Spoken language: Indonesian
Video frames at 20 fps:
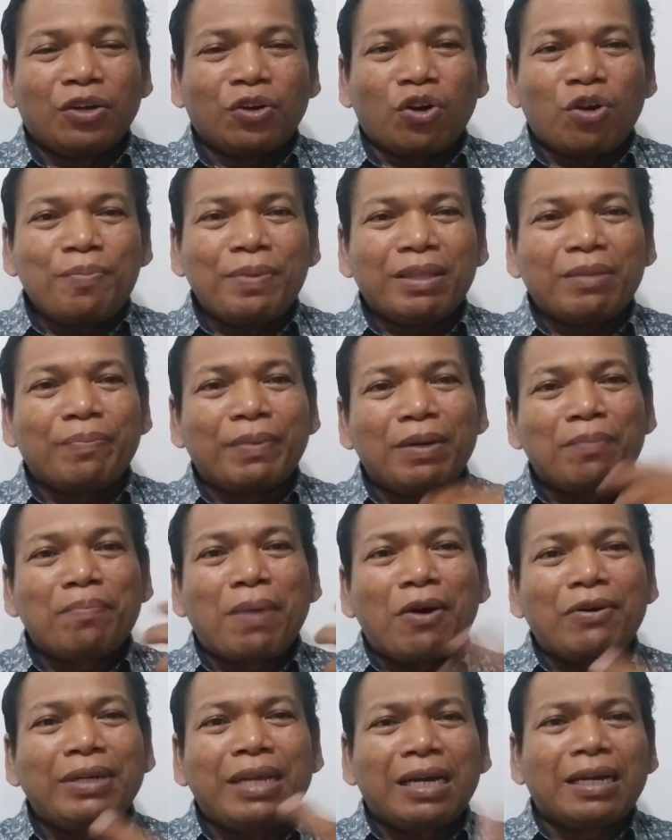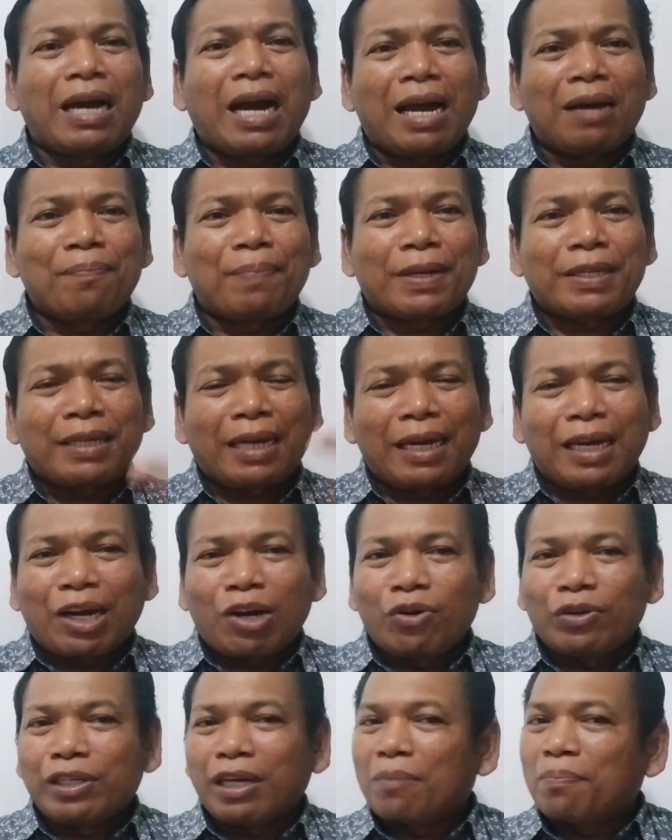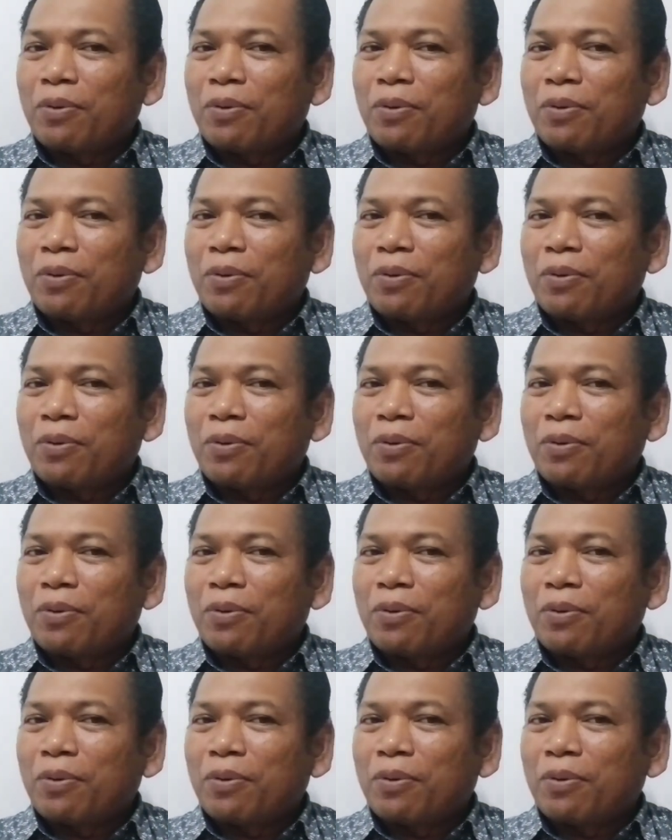komitmen bahwa dia nggak akan percaya kalau dia